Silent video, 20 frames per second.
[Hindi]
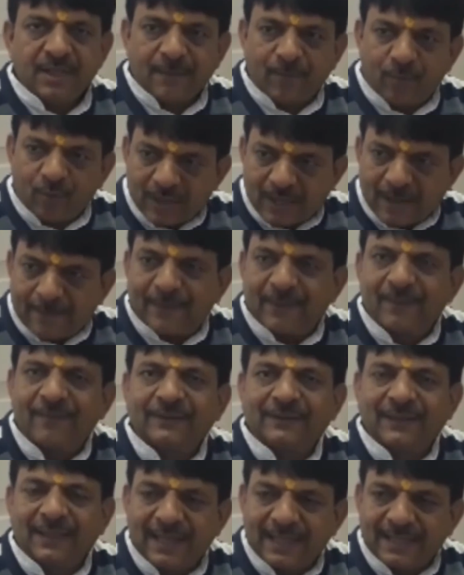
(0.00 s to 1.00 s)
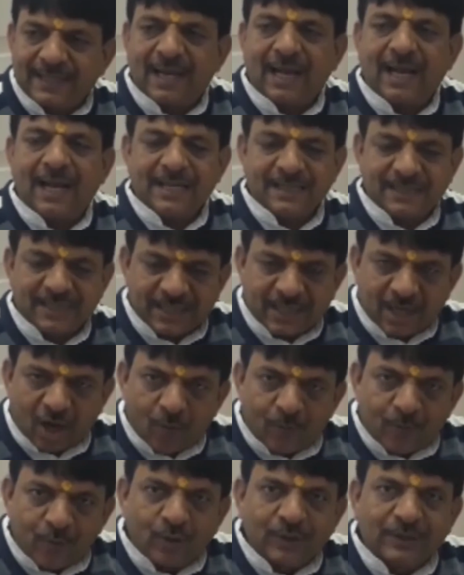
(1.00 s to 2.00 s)
कि बॉडी का परिवर्तन है क्या है इसकी
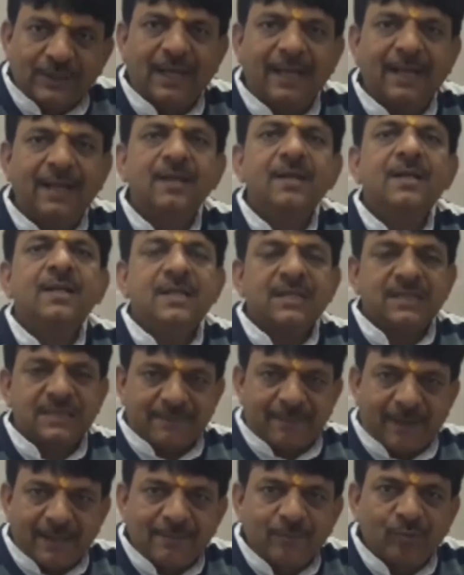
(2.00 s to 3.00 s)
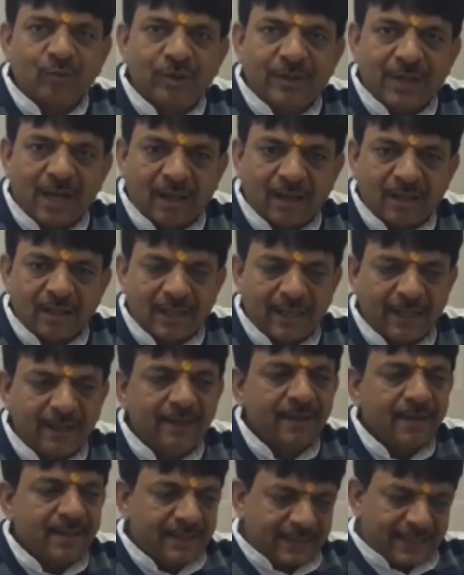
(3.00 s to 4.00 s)
क्या उपयोगिता है समाज में उनको क्या करना है
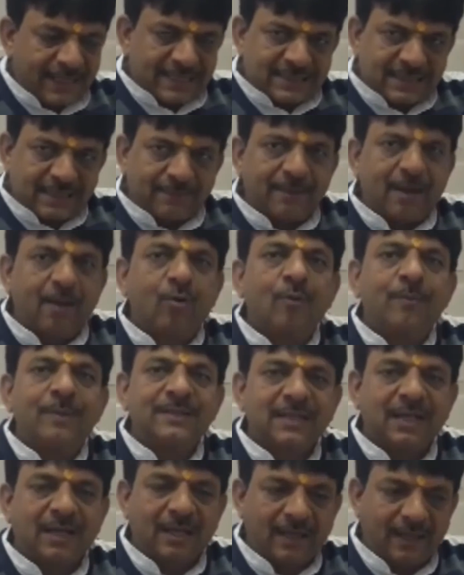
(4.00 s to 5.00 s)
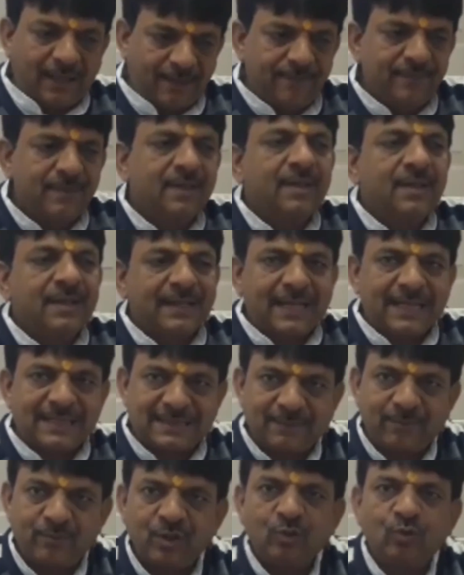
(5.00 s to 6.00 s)
कैसे अपने आप को बचाना है
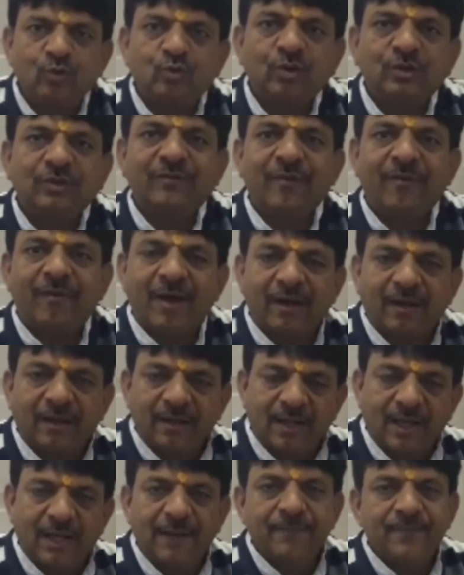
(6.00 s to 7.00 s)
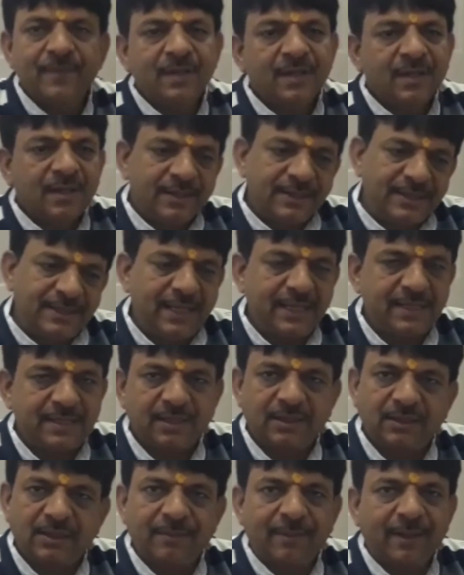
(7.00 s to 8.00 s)
कैसे मुझे दूसरों से व्यवहार करना है ये
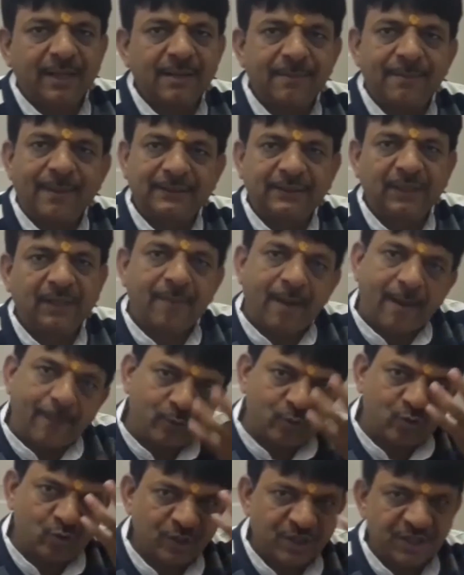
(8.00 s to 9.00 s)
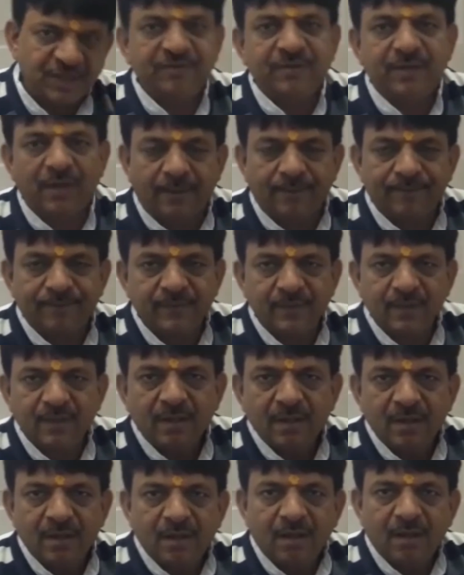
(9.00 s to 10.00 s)
चरित्र निर्माण की बात है महापुरुषों की जीवनी
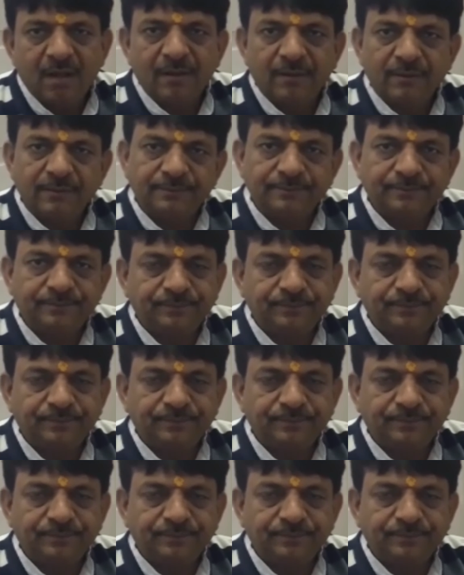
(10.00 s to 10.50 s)
मंत्री जी